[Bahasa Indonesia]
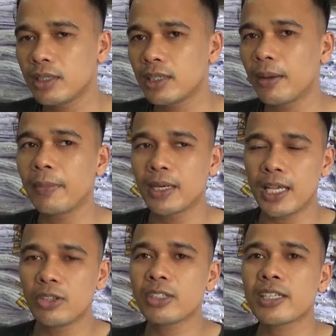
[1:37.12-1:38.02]
Ya
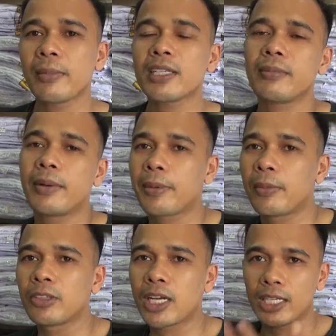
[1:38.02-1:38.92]
Melayunya sama-sama
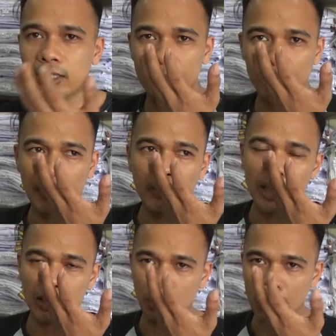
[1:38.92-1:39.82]
pramuka itu udah mulai
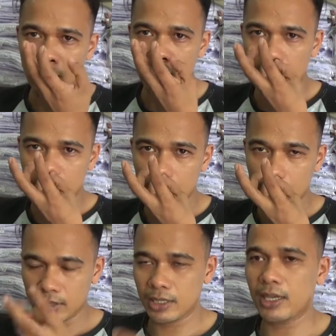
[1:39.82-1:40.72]
sekolah Batik orang. juga ya.
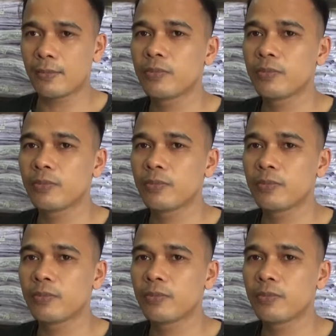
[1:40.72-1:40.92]
ya.